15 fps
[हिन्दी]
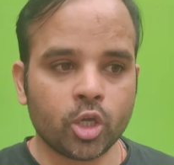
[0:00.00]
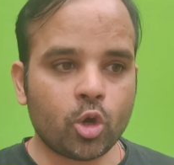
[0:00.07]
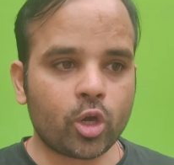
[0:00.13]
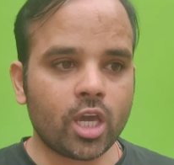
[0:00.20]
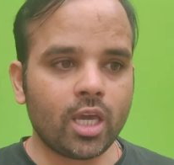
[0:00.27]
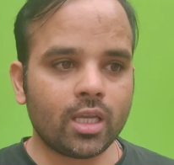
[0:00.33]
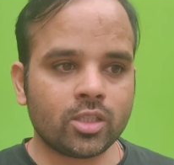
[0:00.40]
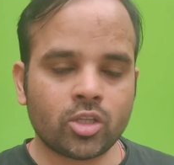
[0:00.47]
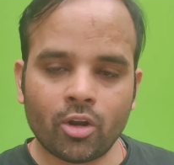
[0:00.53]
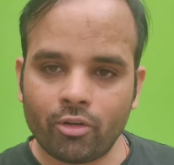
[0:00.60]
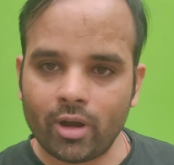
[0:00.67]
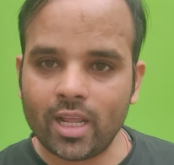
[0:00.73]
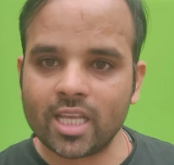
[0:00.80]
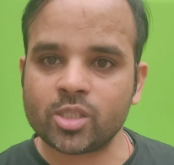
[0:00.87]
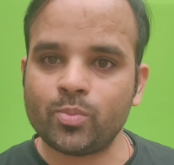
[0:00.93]
क्योंकि
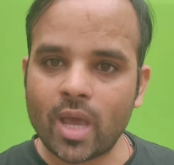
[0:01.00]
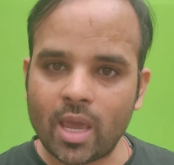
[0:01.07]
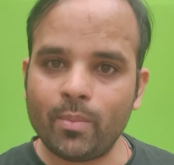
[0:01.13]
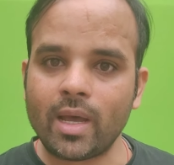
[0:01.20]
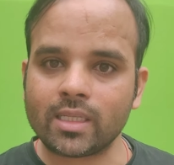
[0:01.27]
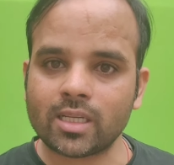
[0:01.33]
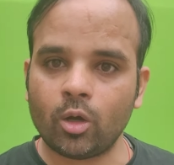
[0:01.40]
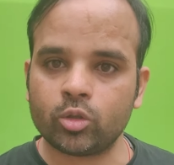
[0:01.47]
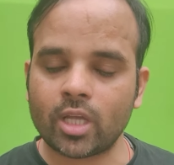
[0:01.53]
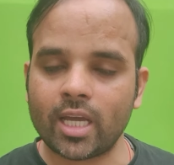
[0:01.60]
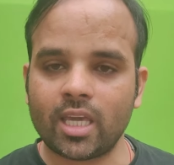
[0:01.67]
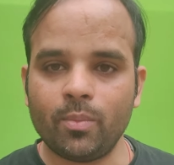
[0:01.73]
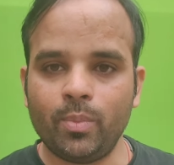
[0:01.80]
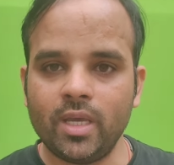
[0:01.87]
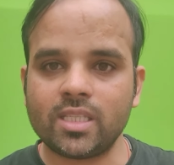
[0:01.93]
जनरली एसबीआई में ऐसा होता
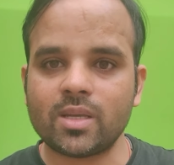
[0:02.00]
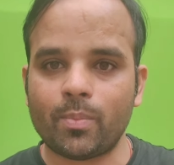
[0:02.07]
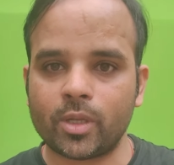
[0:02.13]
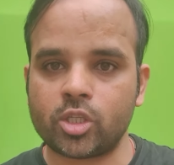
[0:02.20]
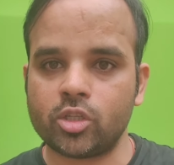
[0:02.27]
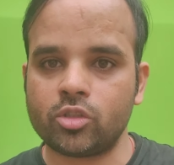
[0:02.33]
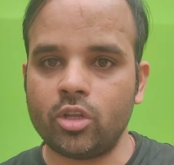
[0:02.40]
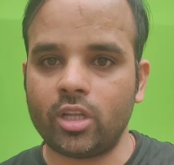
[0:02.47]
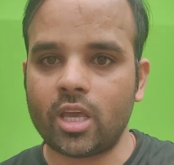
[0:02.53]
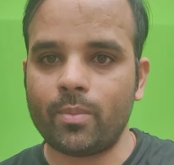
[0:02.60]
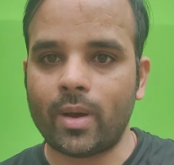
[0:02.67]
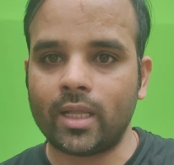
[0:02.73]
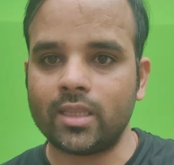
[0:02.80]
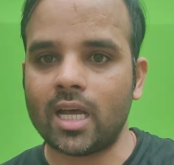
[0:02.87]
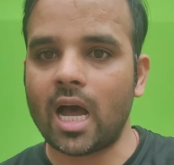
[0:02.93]
है कि 20 से 25 दिन के
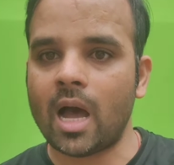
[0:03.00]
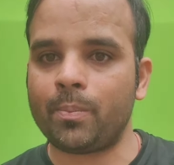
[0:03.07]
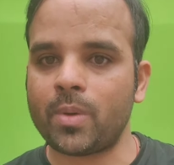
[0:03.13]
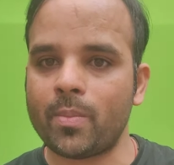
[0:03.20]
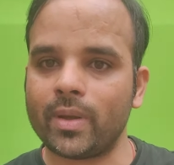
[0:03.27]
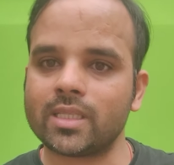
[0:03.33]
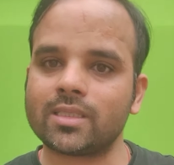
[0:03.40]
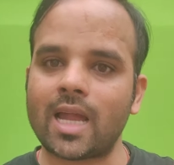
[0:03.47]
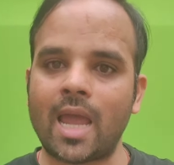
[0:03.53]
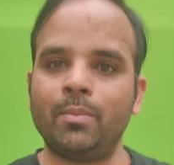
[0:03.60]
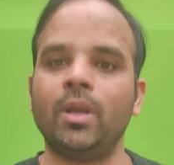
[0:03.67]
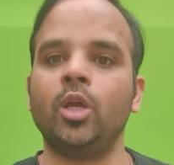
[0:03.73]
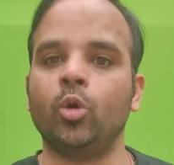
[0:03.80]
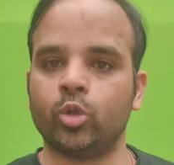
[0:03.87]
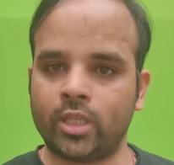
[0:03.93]
बाद ना आपके पास
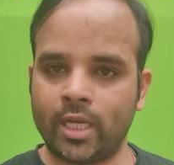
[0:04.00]
टाइम नहीं